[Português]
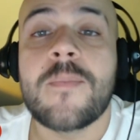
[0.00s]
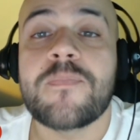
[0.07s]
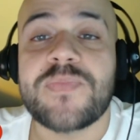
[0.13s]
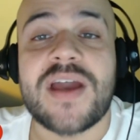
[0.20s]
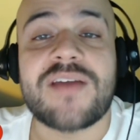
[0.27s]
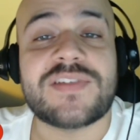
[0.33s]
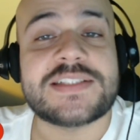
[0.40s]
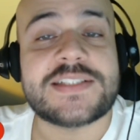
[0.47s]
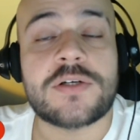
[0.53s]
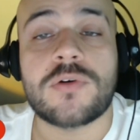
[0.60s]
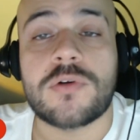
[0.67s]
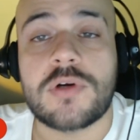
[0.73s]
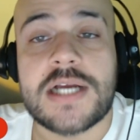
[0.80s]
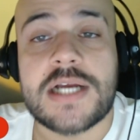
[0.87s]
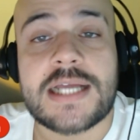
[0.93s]
devem ser
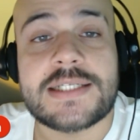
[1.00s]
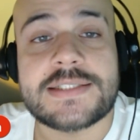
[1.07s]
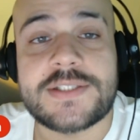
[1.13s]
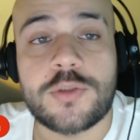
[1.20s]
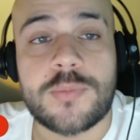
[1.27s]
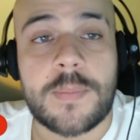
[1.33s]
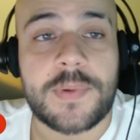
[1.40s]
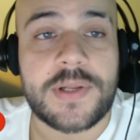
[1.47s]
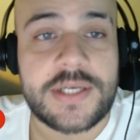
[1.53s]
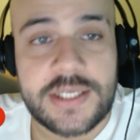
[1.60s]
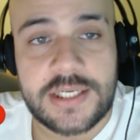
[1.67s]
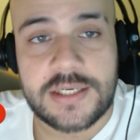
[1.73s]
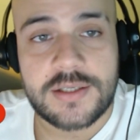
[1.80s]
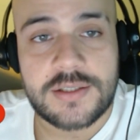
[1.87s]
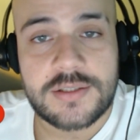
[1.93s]
colocadas em uma
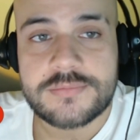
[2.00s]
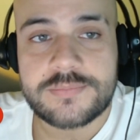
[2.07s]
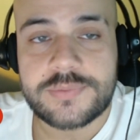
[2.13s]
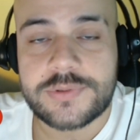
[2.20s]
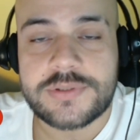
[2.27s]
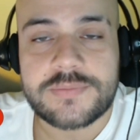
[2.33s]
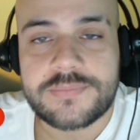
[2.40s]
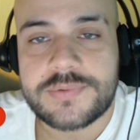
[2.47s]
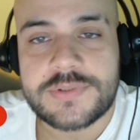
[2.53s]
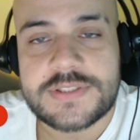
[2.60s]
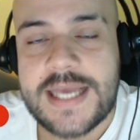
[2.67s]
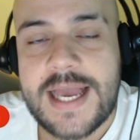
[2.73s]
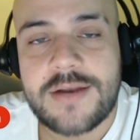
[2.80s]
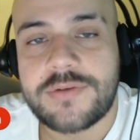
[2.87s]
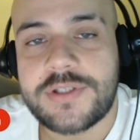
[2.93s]
planilha. Pô,
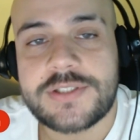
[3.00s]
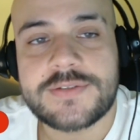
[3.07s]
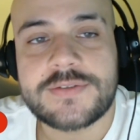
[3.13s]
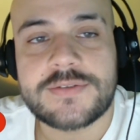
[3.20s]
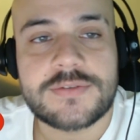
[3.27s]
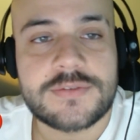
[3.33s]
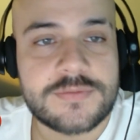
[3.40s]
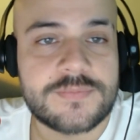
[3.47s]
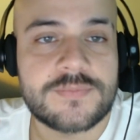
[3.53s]
sério isso?